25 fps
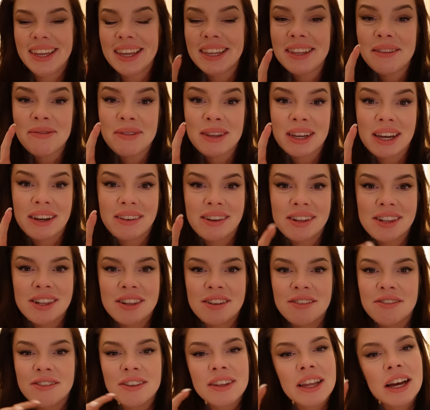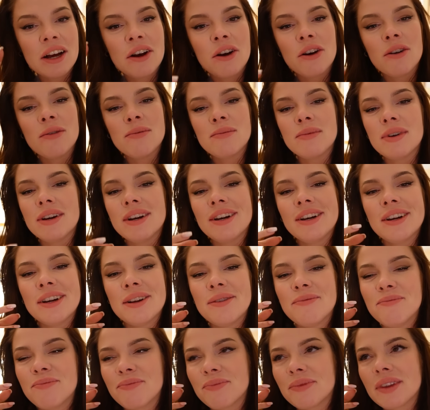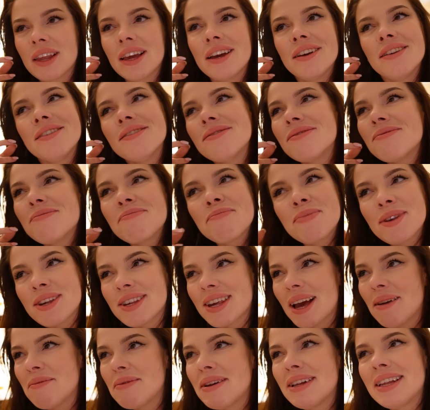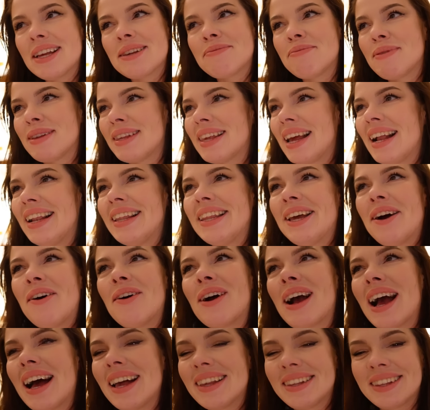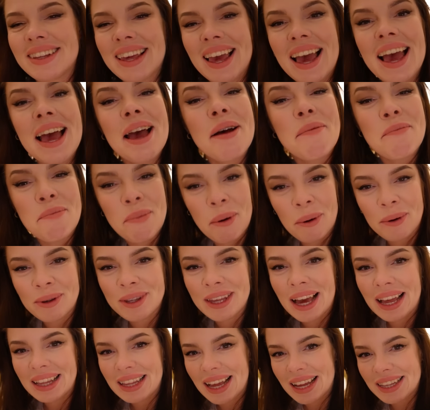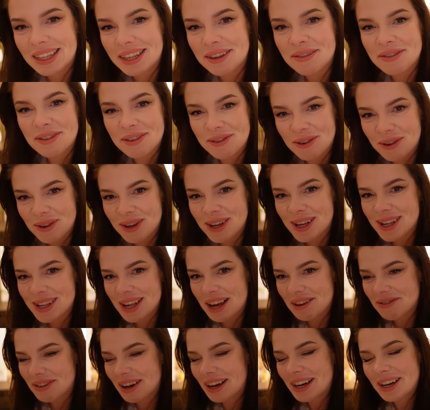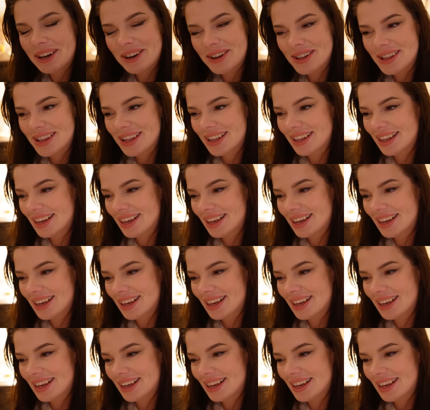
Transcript: Jestem ciekawa, czy wy taką um, piżamkę na specjalne okazje posiadacie w swoich szafach, koniecznie